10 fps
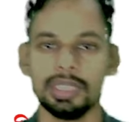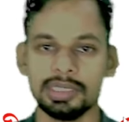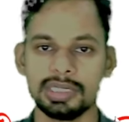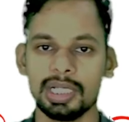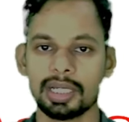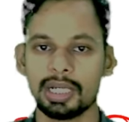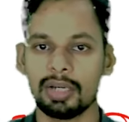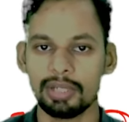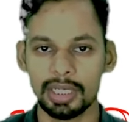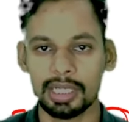इजी लग रहा
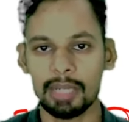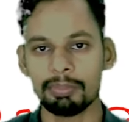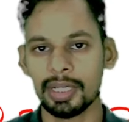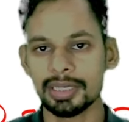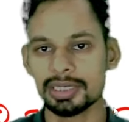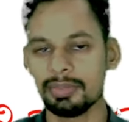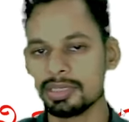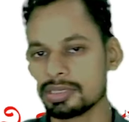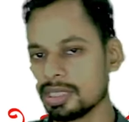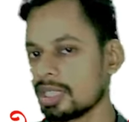हो लेकिन आप मान के लिए भाई
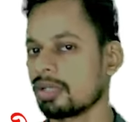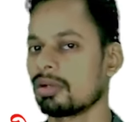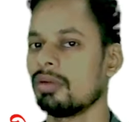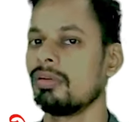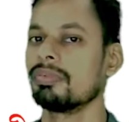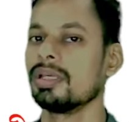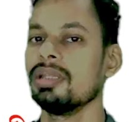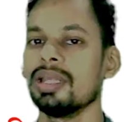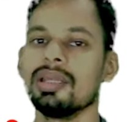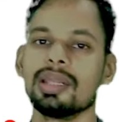इससे ज़्यादा कट ऑफ आपकी
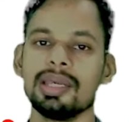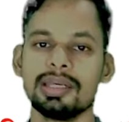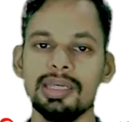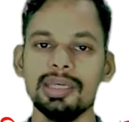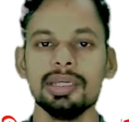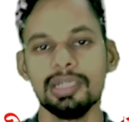नहीं रहेगी